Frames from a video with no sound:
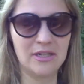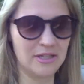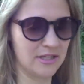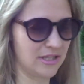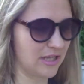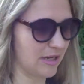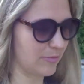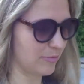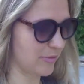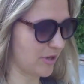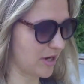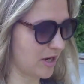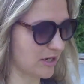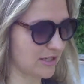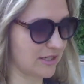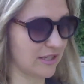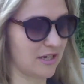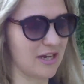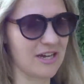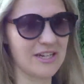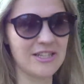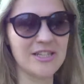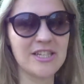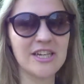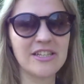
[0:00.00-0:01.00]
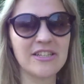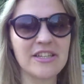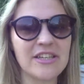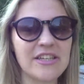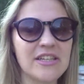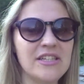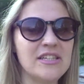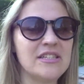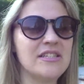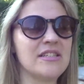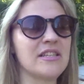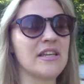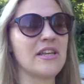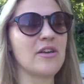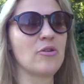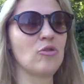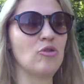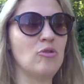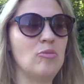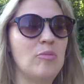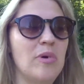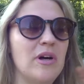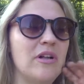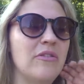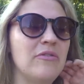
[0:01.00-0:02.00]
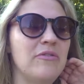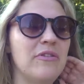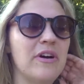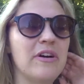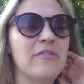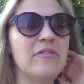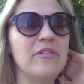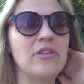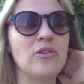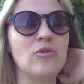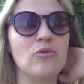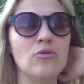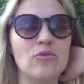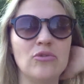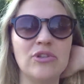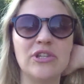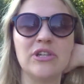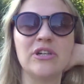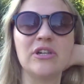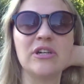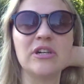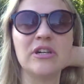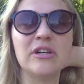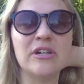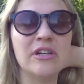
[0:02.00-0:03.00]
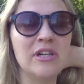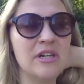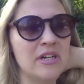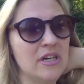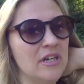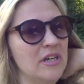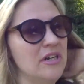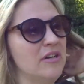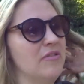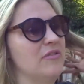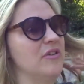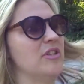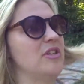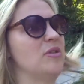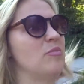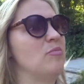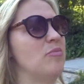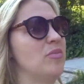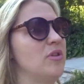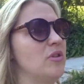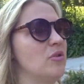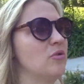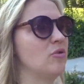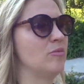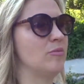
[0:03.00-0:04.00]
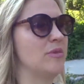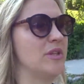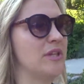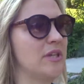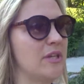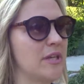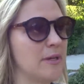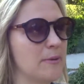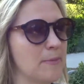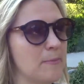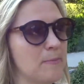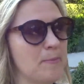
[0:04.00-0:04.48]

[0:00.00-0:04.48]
Там как-то котят регистрируют по алфавиту у них в этом питомнике.